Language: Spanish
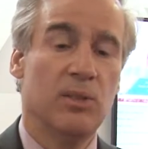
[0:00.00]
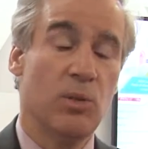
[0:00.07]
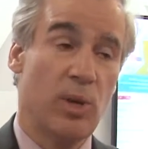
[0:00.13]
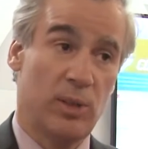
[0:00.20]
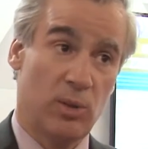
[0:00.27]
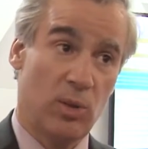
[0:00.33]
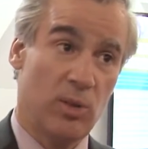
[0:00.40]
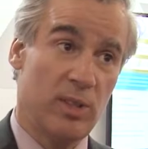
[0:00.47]

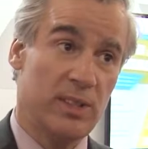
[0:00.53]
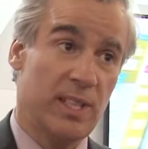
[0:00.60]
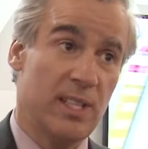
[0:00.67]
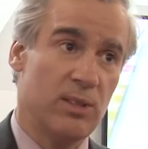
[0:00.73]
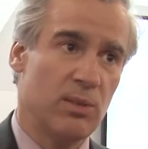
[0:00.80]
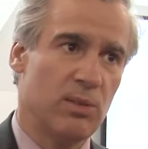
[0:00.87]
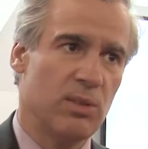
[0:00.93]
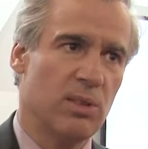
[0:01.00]
sobre todo con esta
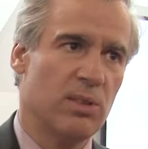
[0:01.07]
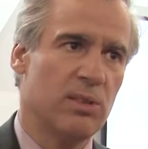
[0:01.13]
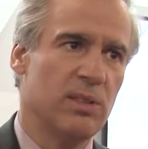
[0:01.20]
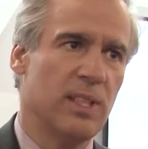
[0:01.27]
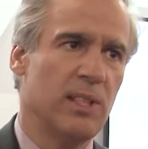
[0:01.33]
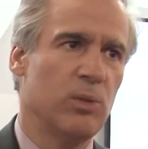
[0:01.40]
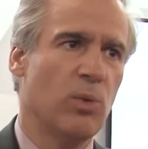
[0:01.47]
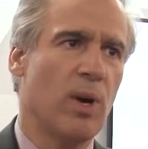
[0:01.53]

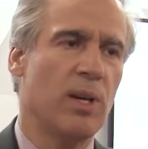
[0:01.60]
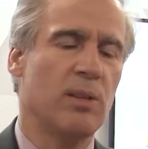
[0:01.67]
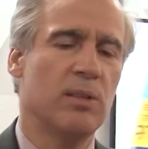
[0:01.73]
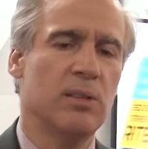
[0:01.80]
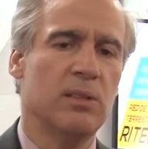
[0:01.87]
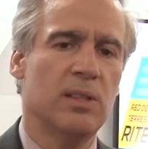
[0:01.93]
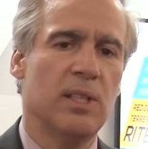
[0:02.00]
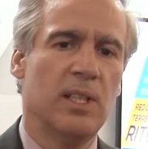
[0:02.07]
discusión de
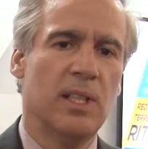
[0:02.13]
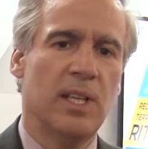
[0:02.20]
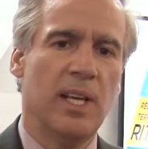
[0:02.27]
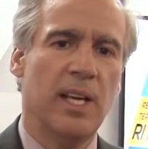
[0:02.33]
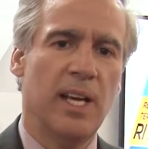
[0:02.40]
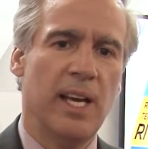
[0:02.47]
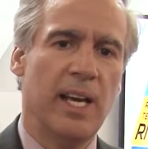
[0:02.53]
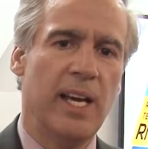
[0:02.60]
Ituango,
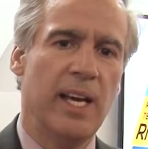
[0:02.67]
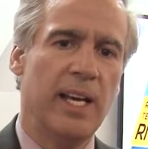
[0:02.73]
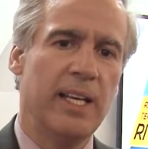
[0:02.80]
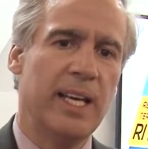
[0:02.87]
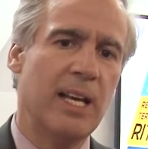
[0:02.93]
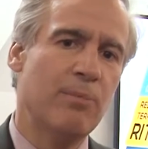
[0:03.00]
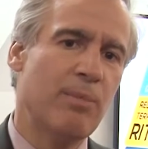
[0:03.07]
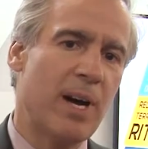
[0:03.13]
eh,
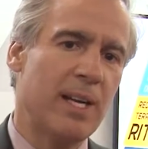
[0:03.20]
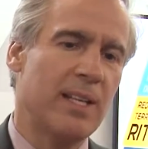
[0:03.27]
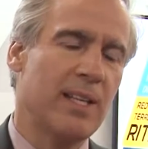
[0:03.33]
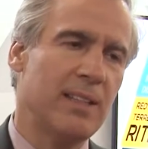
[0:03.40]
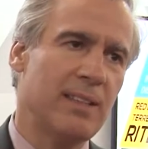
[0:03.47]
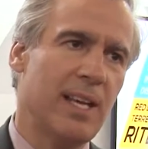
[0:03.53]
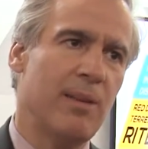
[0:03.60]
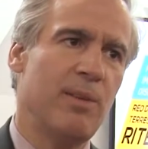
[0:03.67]
que el
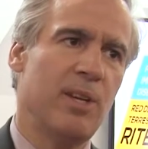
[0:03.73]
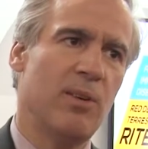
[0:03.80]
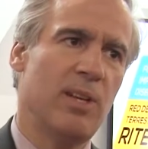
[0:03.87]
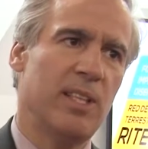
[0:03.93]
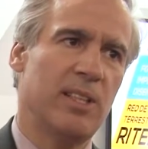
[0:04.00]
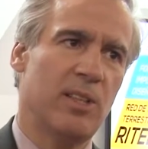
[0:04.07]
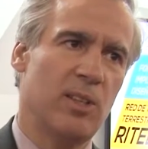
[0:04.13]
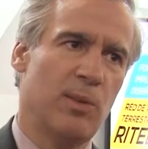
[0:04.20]
parque térmico
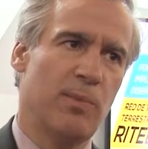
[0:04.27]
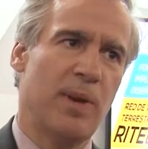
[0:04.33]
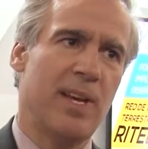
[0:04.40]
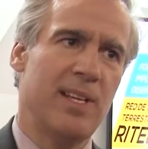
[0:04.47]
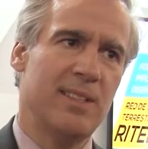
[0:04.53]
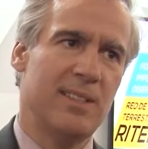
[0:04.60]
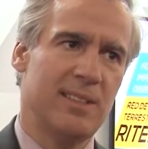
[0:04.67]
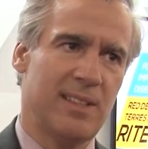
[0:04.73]
del interior del
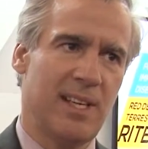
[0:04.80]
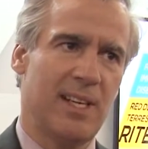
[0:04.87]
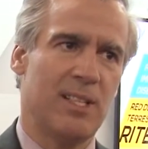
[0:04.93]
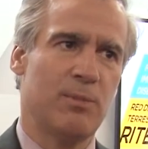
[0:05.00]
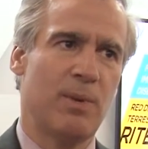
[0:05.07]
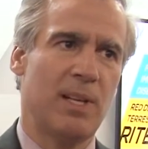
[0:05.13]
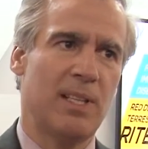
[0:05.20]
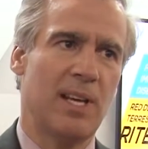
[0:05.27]
país esté
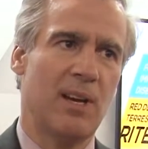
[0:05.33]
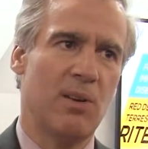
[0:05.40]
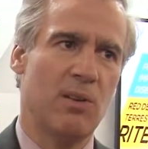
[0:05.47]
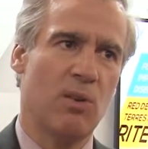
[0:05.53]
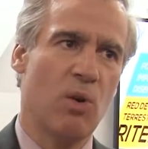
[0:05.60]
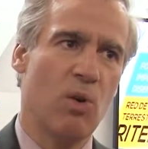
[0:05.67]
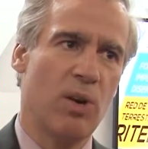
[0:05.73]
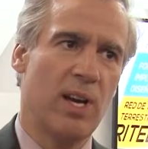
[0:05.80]

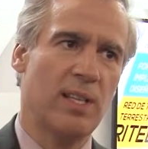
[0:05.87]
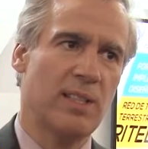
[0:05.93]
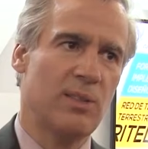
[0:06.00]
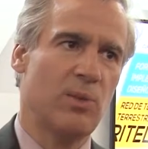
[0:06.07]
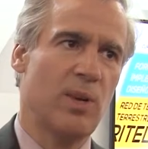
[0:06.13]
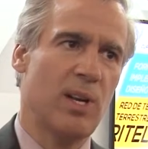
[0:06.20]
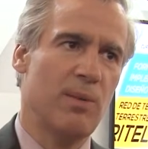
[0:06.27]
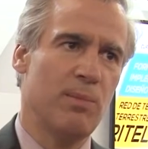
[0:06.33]
respaldado con gas
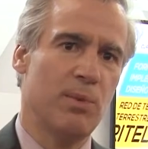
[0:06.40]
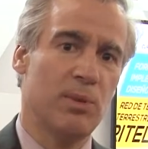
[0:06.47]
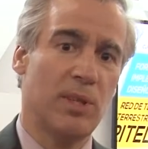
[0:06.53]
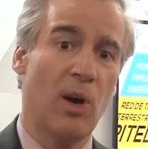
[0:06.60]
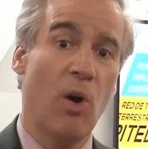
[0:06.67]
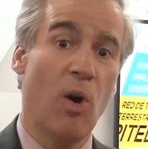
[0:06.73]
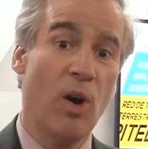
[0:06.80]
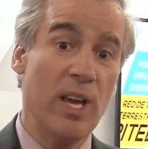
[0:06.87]
natural
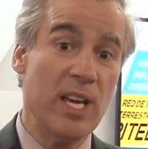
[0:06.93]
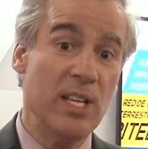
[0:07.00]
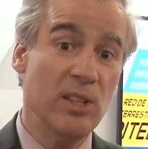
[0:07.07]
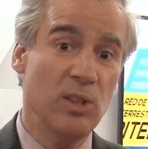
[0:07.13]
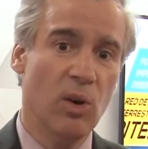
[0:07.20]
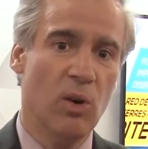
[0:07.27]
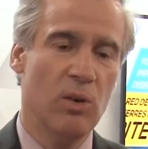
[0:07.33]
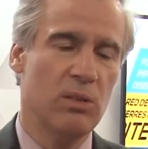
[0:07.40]
importado y
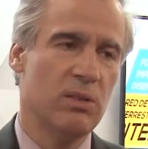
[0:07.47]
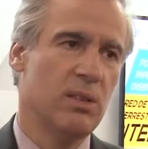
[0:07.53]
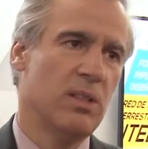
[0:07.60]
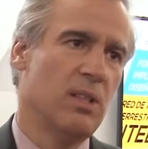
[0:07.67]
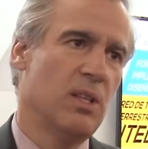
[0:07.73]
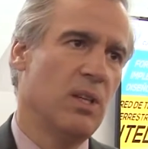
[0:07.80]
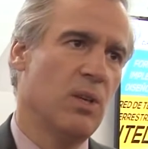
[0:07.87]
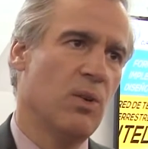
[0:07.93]
no
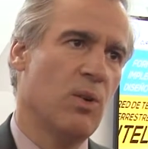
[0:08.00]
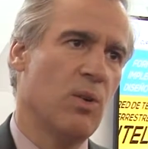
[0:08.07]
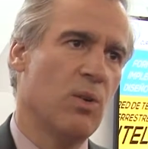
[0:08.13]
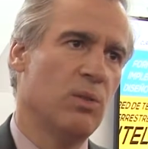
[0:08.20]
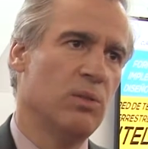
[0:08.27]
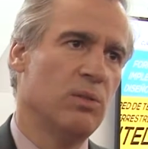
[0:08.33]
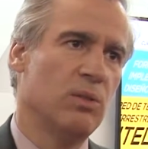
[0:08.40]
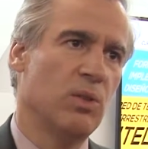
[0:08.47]

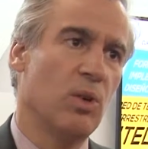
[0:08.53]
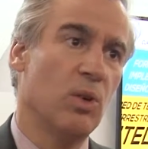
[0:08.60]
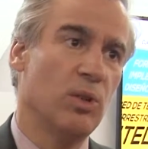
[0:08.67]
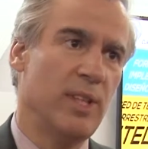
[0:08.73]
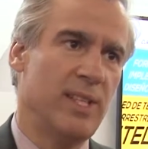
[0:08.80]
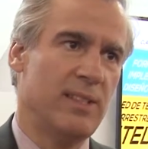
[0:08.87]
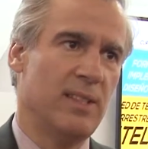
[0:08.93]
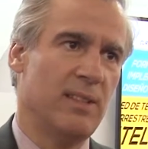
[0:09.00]
con,
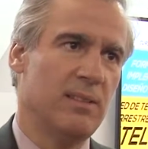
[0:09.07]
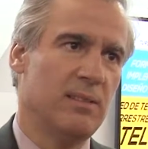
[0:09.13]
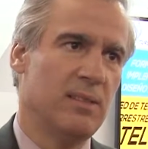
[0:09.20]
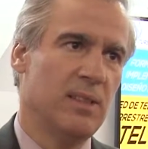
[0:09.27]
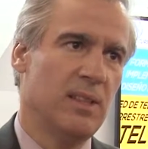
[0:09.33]
con diésel.